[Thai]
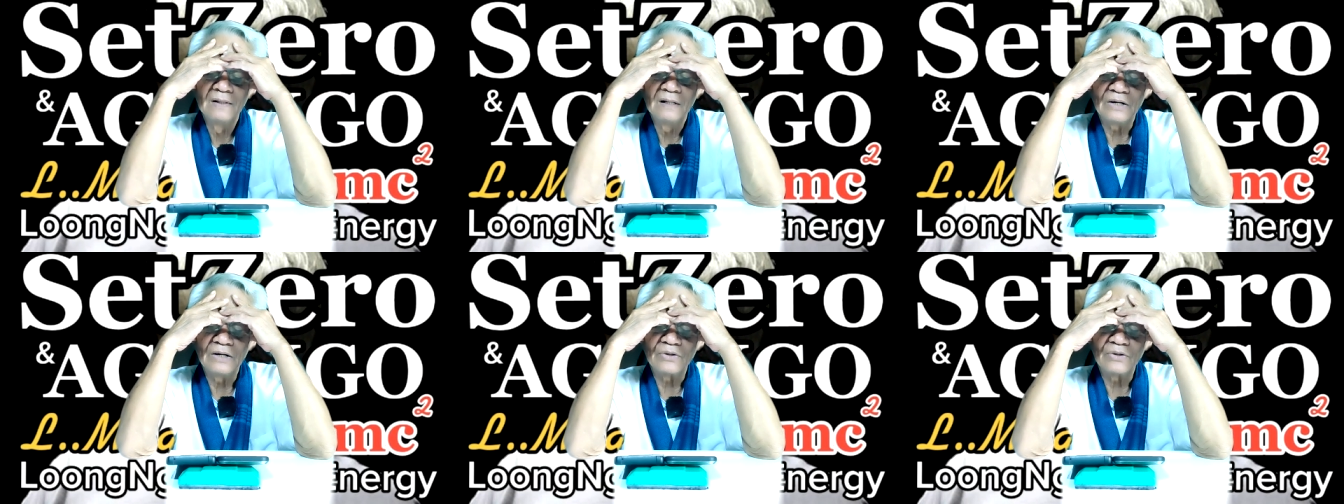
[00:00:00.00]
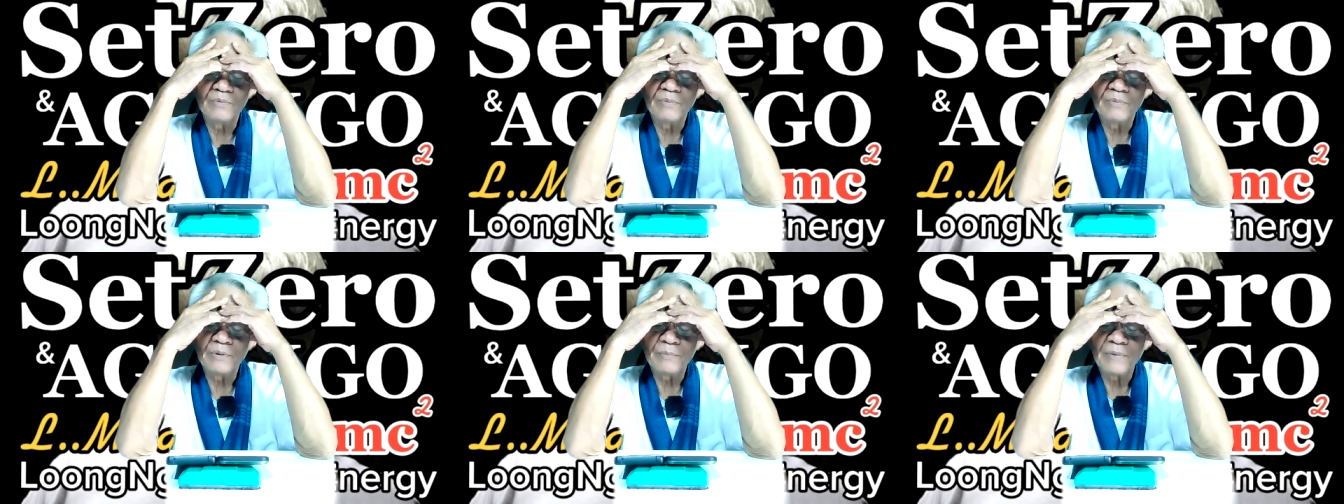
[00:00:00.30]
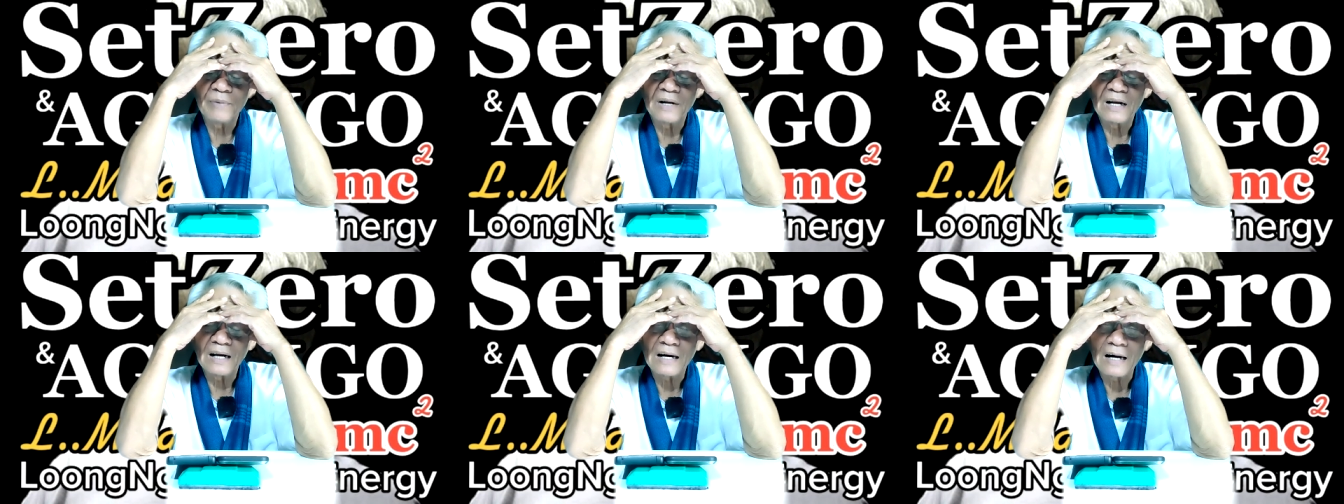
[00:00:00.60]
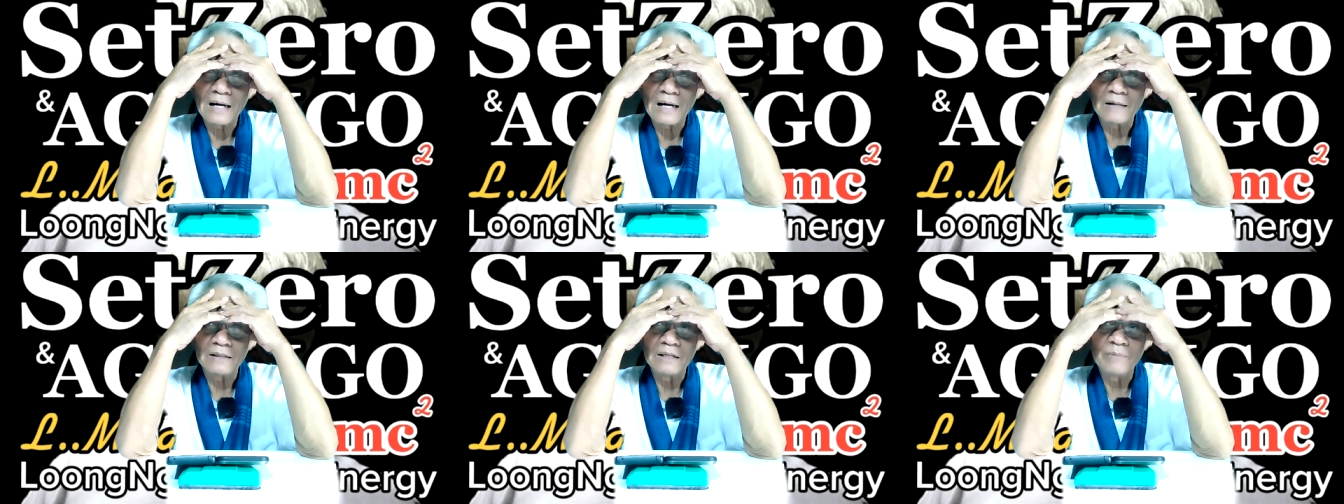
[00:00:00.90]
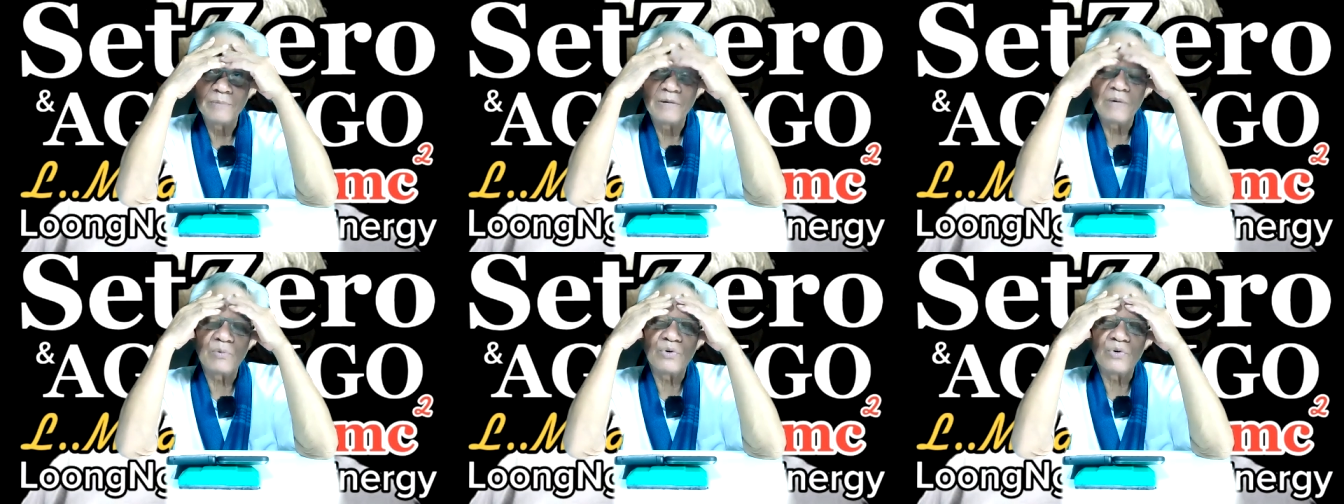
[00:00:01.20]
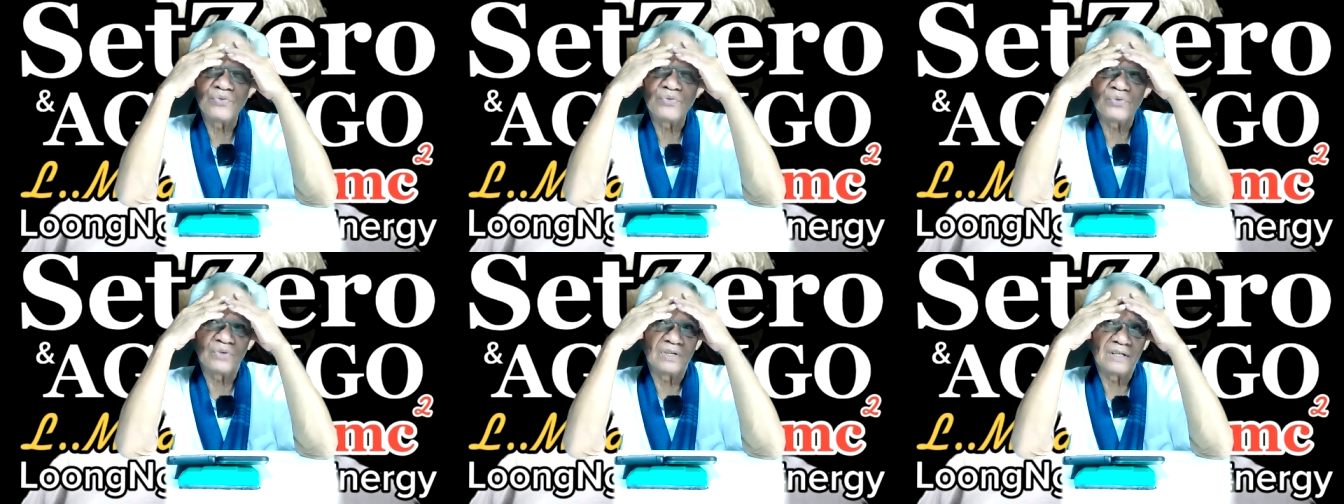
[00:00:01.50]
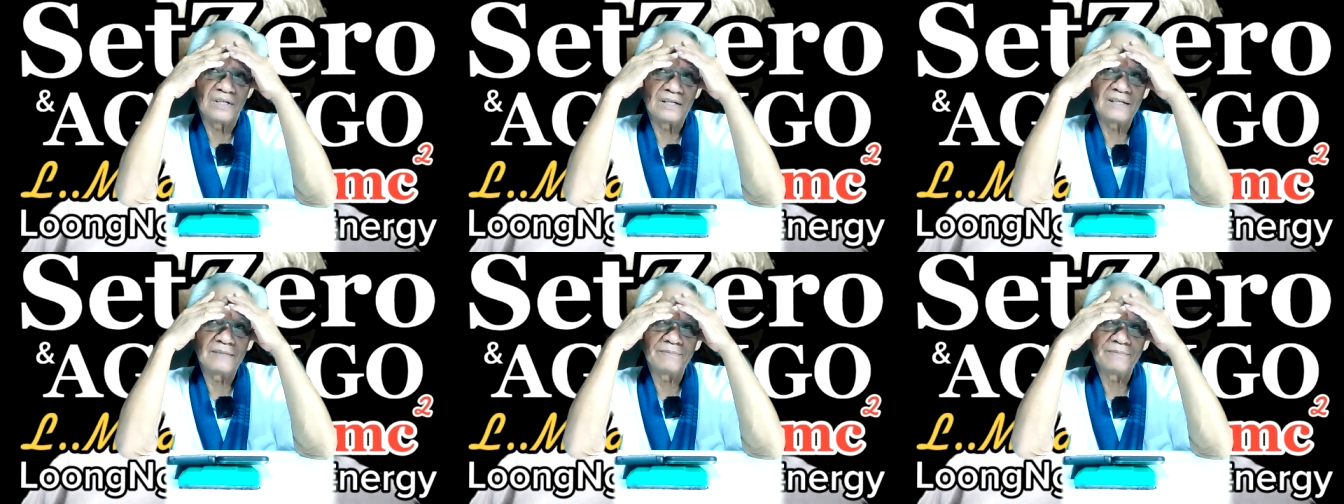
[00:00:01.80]
อะไรเป็นพลังงานที่ไม่บริสุทธิ์
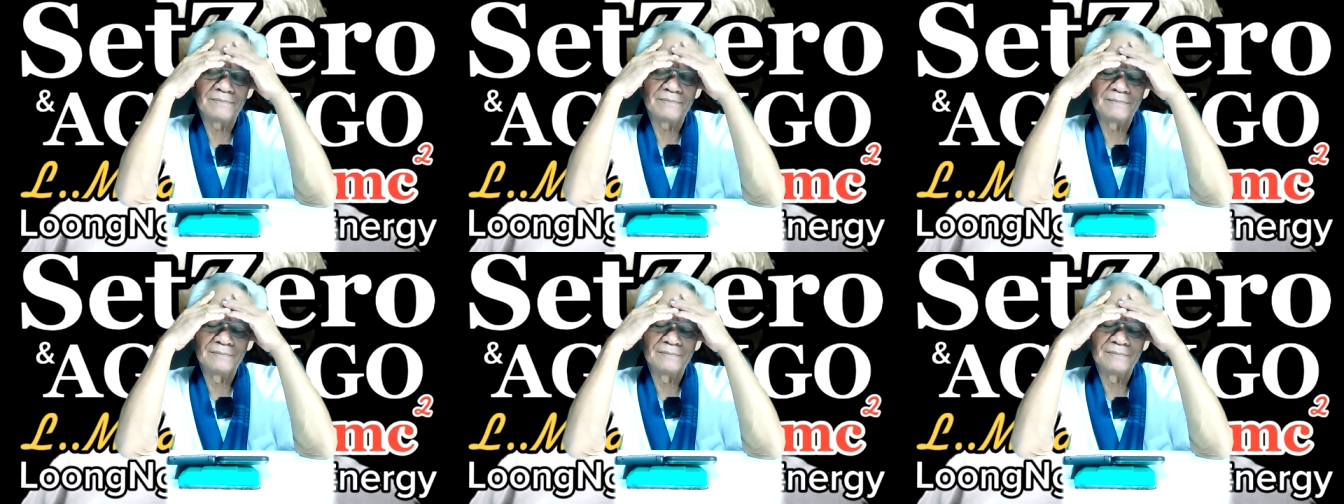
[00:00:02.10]
นะครับ